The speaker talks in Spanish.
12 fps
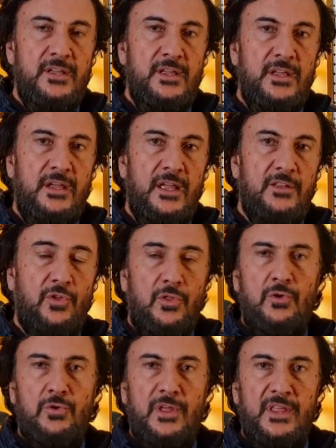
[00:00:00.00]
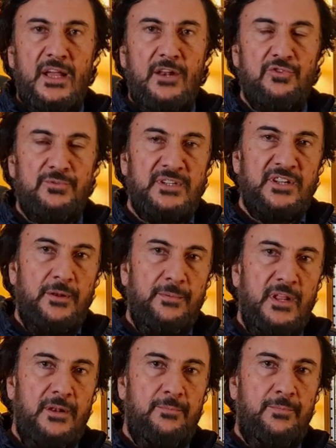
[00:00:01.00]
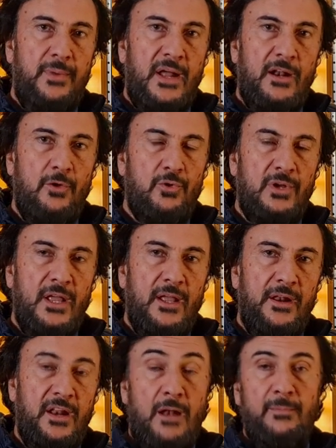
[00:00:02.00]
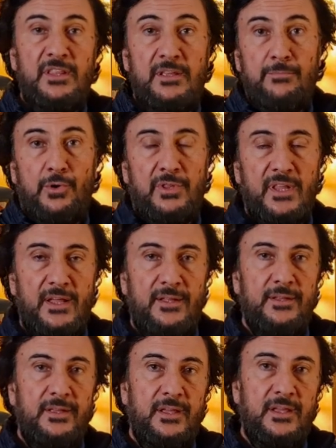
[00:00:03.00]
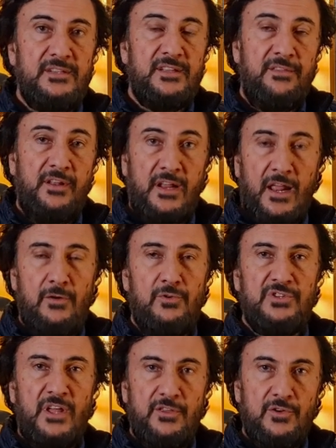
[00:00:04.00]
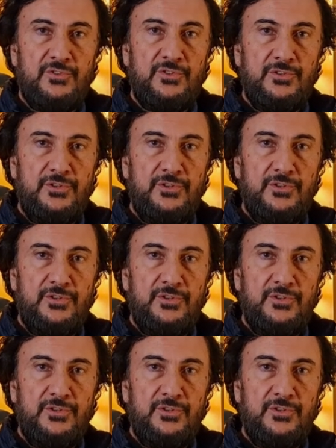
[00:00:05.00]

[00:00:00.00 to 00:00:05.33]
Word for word: y que todo lo que diga nos va a servir para lo que realmente importa, que es acercarnos a Dios.